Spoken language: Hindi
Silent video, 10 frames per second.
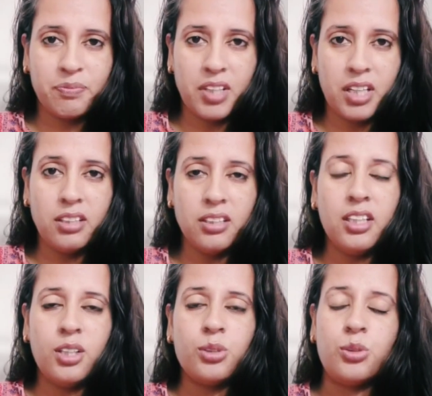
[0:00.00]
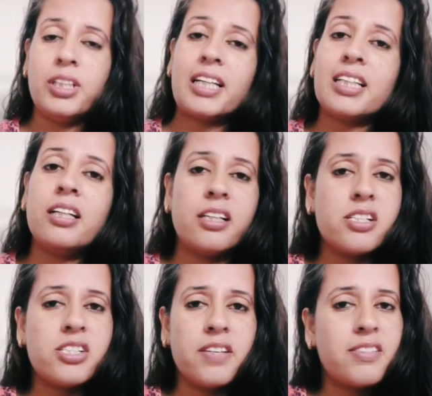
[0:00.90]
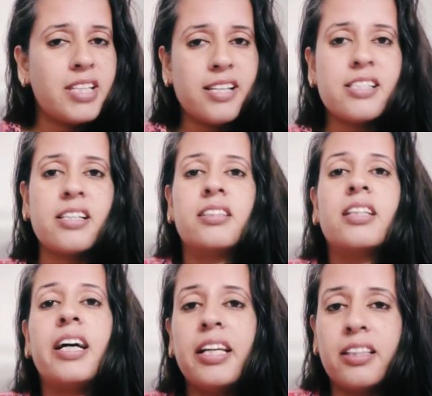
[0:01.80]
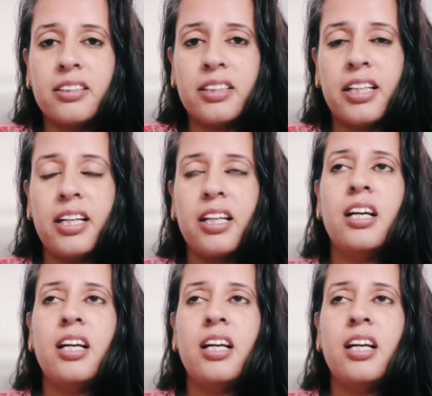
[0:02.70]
है ना दुनिया का हर जीव सेक्स करता ही करता है